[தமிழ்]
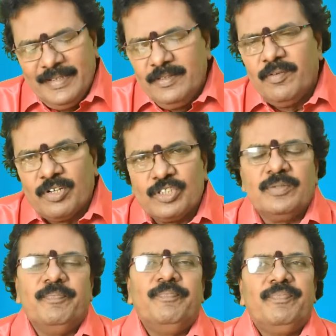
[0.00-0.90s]
இந்த
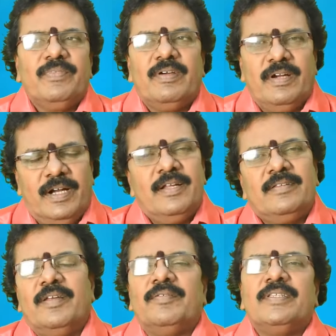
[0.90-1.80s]
வருஷம்
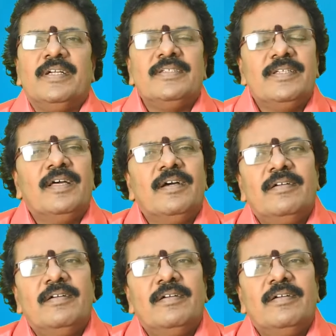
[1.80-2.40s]
ரெண்டாயிரத்தி இருபத்தி அஞ்சில்